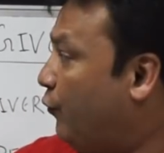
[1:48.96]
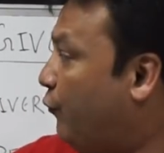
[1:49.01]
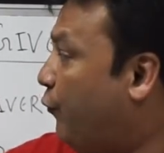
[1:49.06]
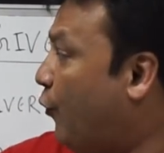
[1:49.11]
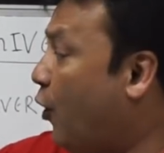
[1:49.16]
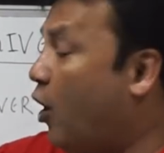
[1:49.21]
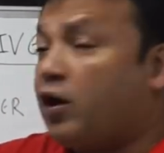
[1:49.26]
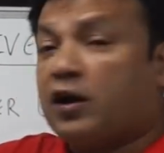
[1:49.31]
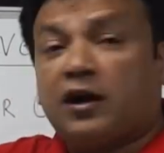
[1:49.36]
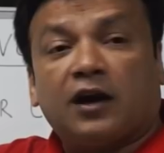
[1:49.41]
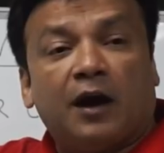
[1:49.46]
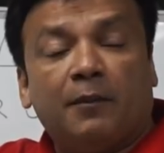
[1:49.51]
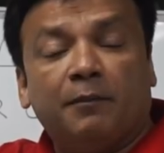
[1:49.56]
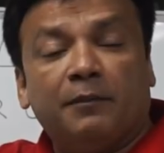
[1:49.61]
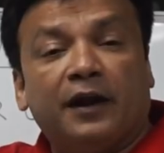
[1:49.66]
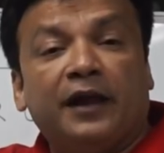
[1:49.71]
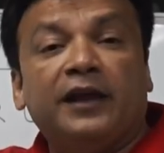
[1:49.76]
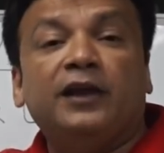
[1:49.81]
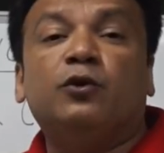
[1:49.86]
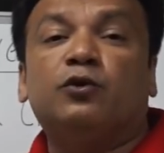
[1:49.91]
वो कम
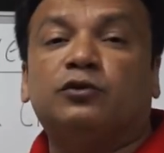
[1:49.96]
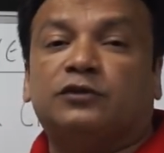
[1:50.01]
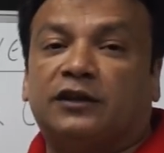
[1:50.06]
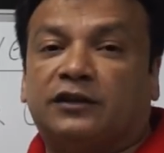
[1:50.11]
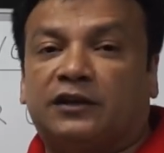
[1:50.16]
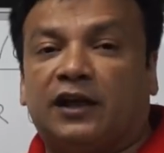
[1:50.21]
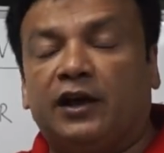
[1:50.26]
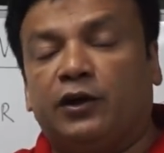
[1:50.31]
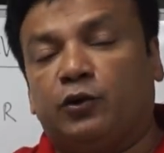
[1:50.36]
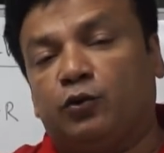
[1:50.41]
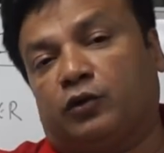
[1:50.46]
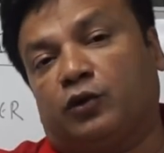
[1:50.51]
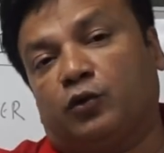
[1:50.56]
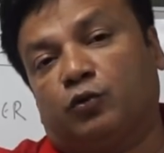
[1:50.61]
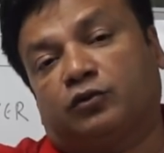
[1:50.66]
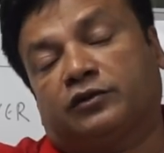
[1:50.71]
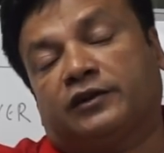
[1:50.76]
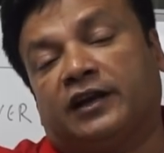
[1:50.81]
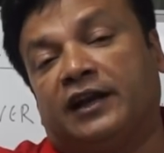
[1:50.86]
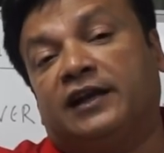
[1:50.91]
नहीं हो सकता क्योंकि
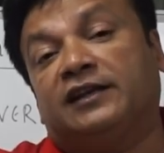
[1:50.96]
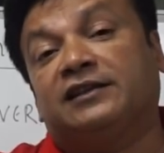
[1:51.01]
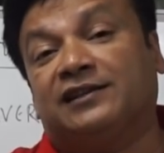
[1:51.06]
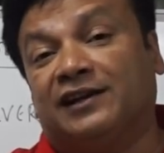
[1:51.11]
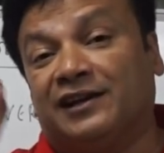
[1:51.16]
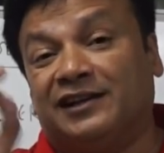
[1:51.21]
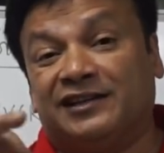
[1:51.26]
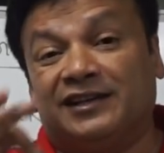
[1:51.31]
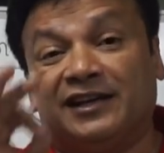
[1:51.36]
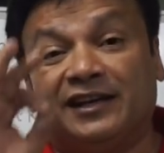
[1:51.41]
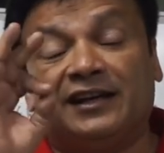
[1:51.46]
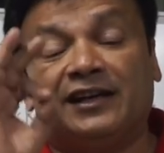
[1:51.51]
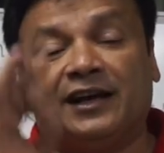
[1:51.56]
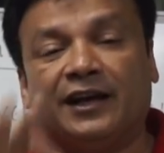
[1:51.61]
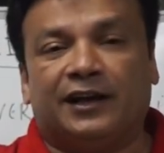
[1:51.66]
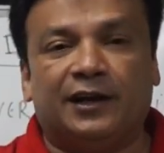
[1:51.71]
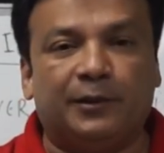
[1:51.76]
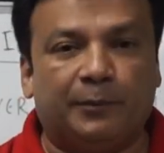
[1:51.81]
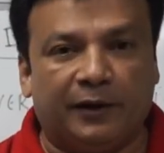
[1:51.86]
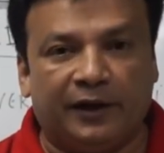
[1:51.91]
उसके लिए सर्जरी
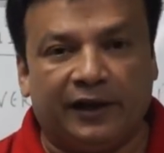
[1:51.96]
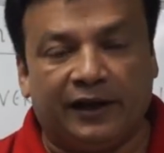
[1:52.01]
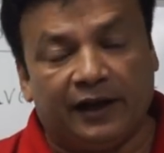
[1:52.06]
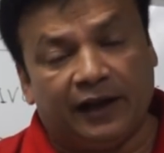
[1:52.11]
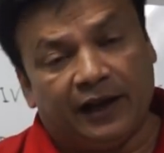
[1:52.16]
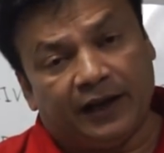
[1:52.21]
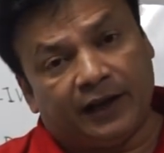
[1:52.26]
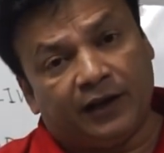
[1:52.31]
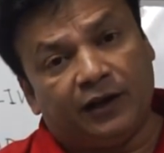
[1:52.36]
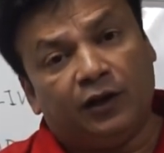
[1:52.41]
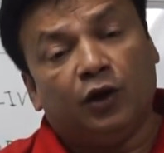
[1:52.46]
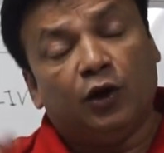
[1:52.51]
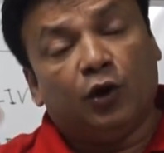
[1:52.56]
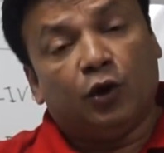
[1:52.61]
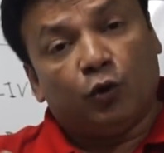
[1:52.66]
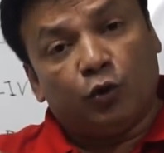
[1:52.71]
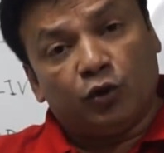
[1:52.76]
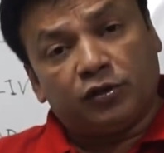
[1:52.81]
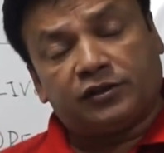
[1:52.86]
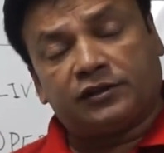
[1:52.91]
करनी पड़ेगी लेकिन
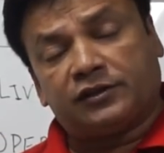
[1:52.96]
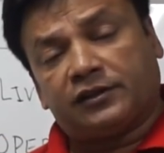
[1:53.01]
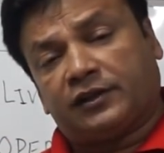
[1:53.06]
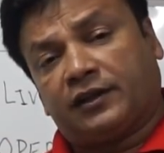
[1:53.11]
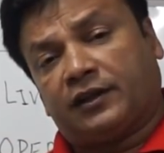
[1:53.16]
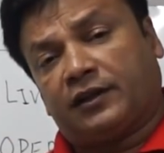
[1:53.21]
उस